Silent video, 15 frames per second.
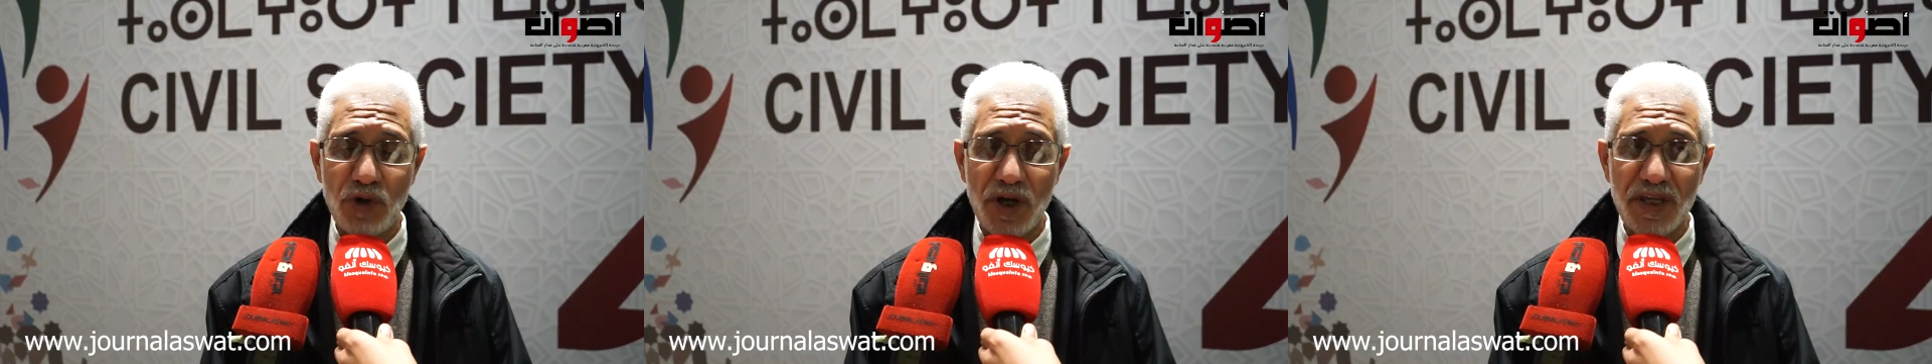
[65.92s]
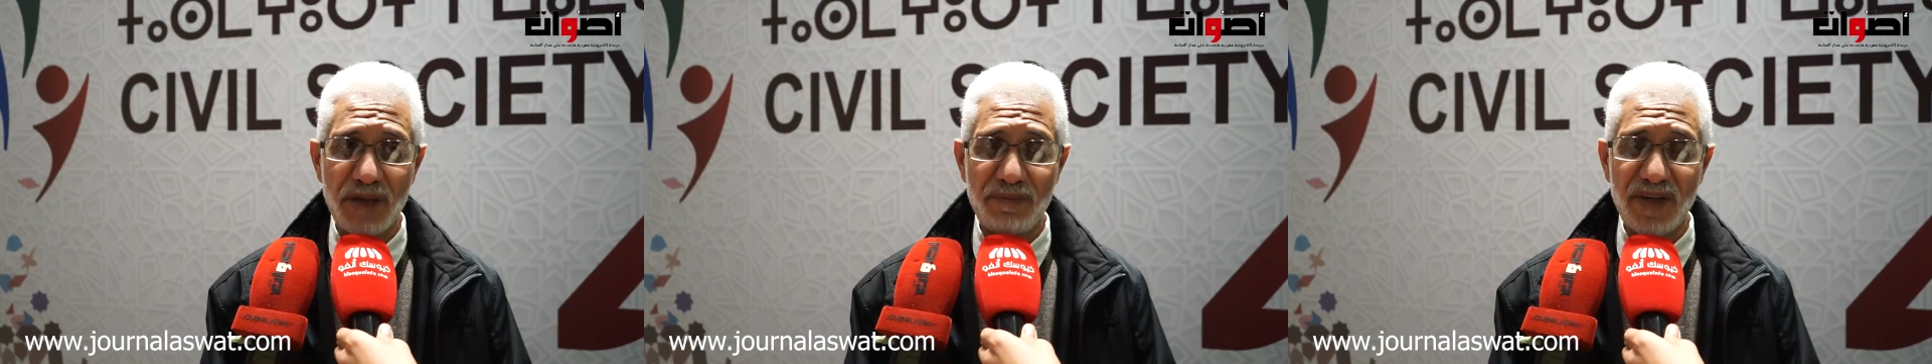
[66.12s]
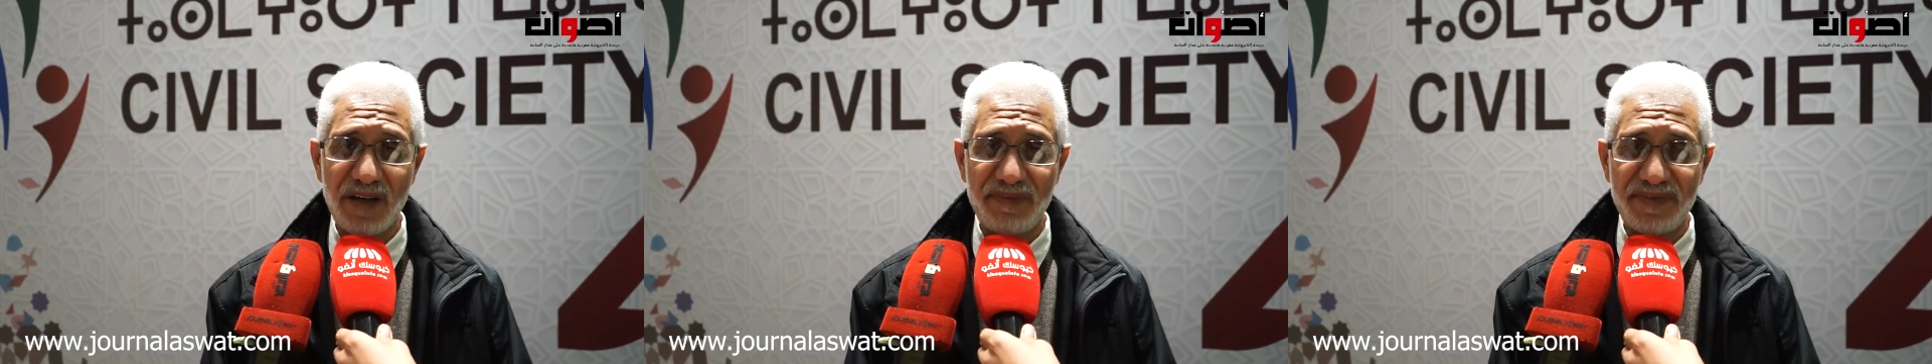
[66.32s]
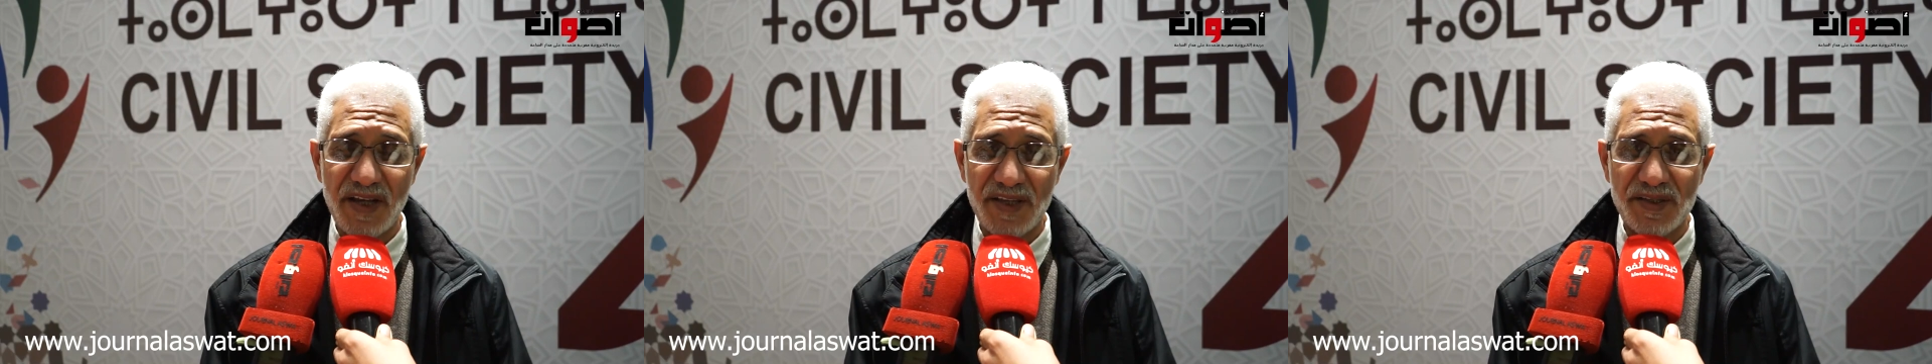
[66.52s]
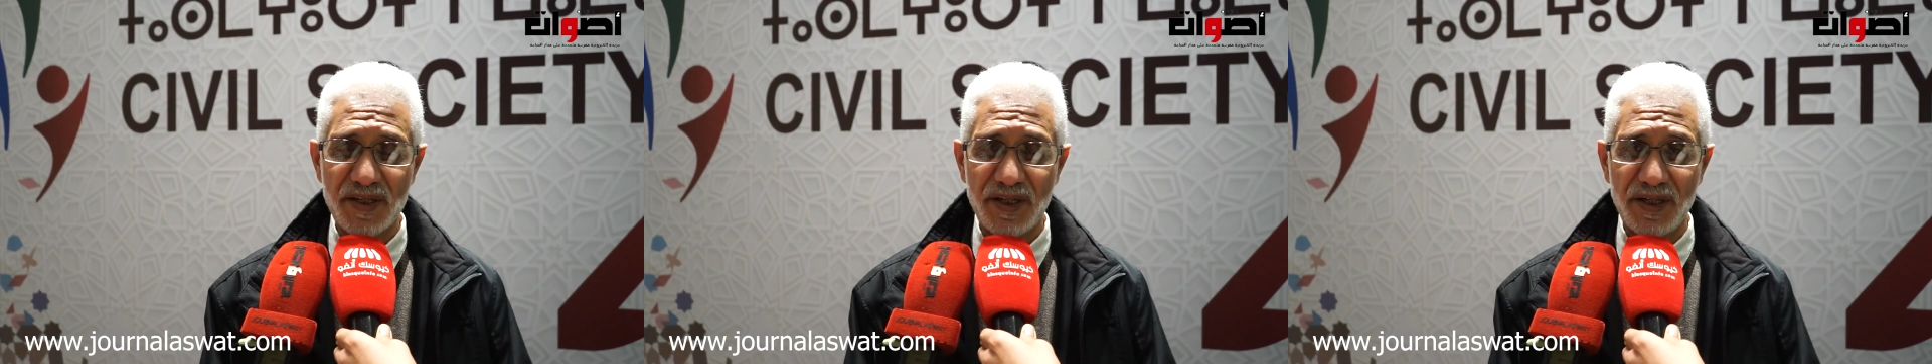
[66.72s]
وهي
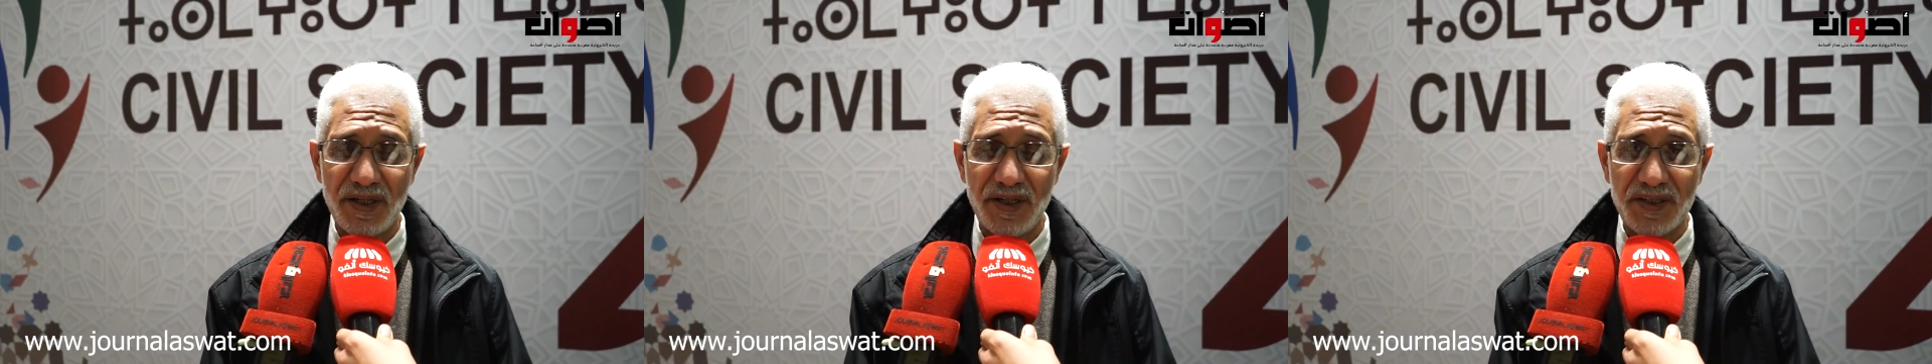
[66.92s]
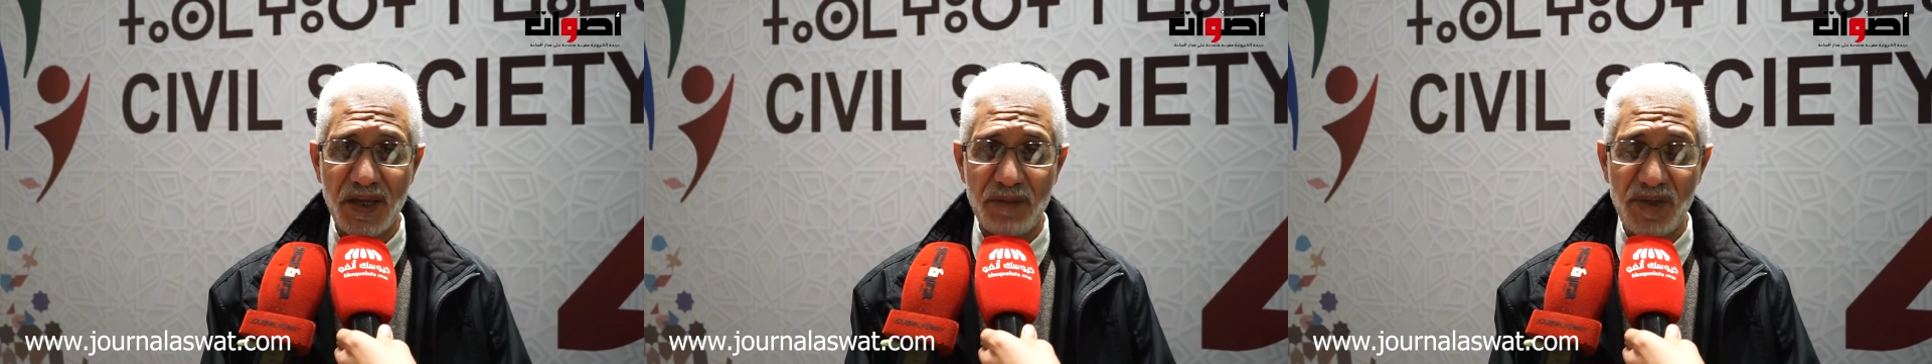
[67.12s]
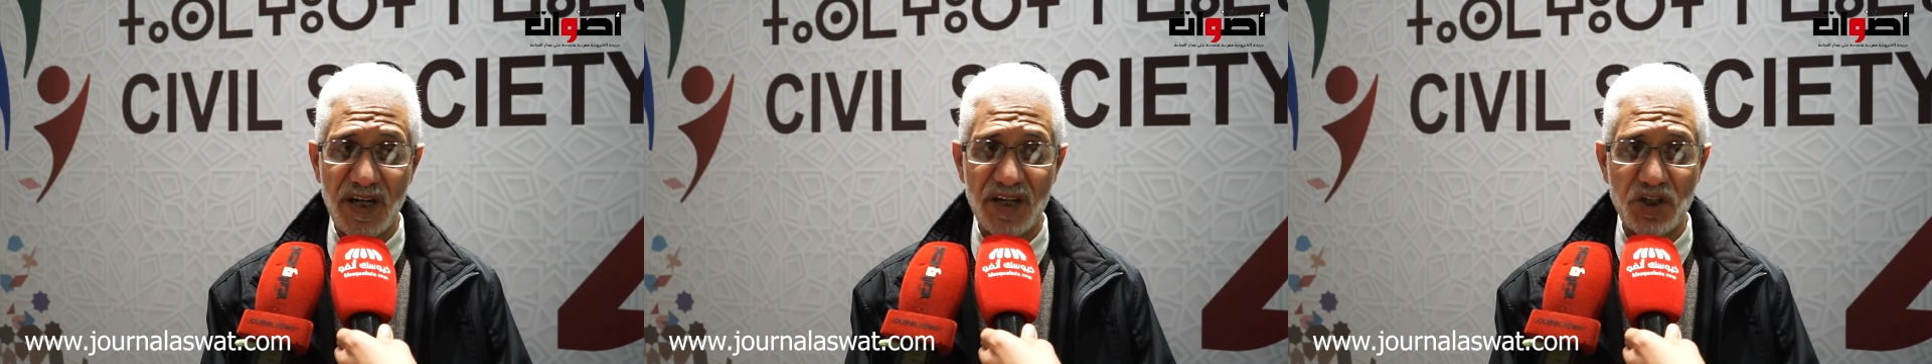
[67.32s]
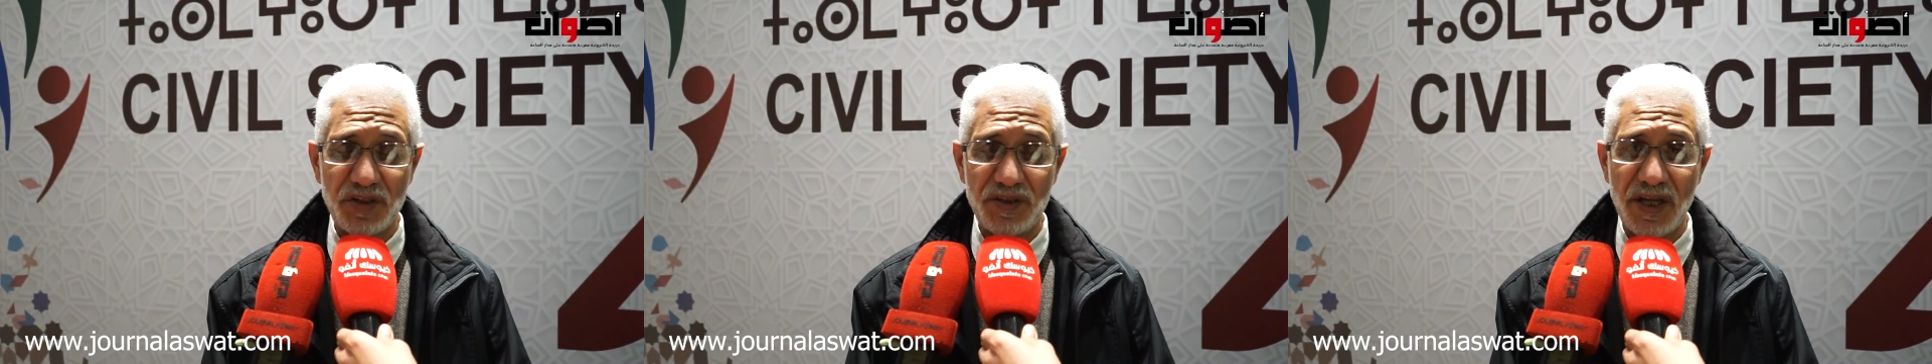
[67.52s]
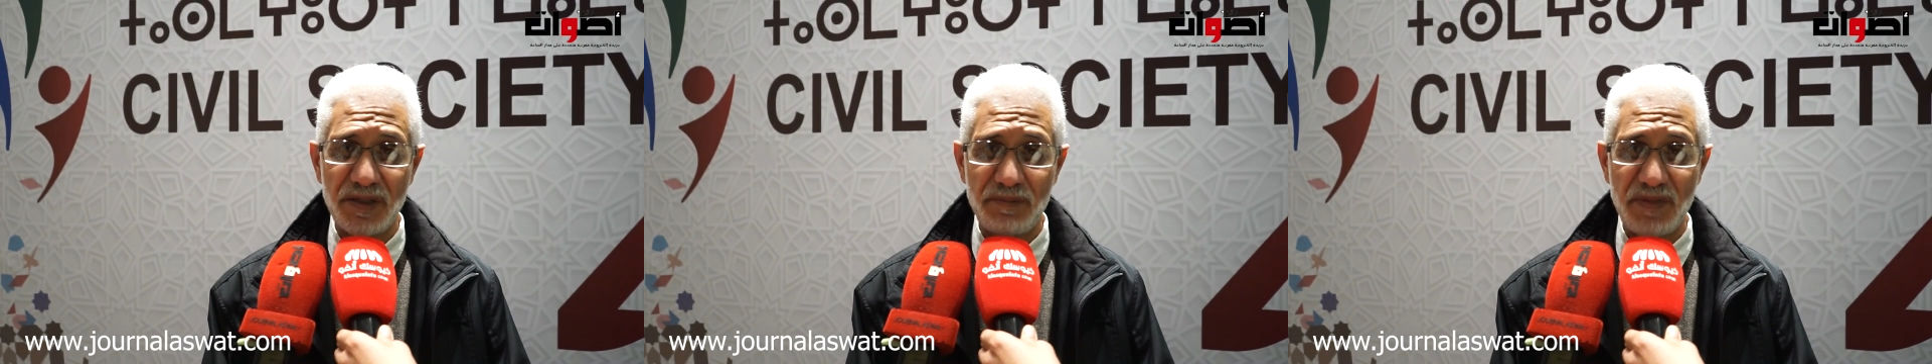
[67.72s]
ملفات آه، كبيرة
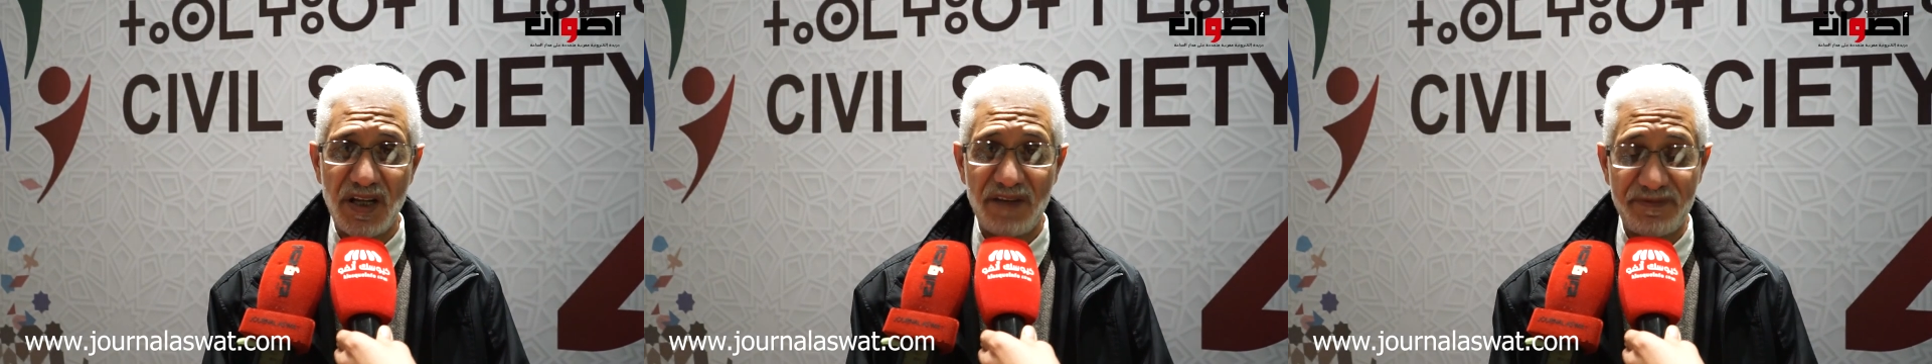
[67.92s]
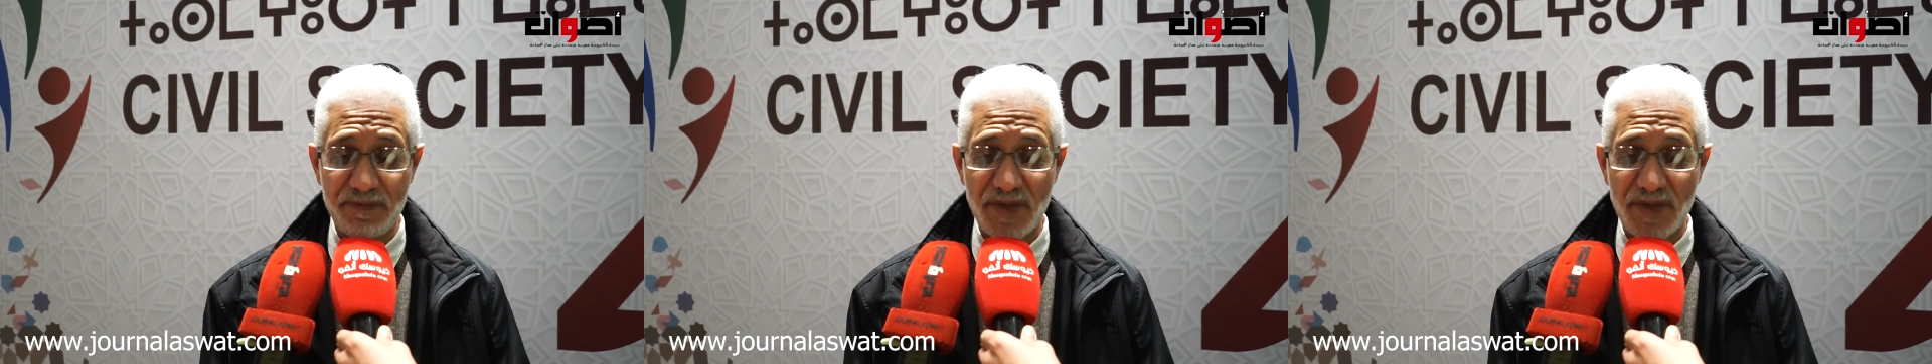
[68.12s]
جدا ملف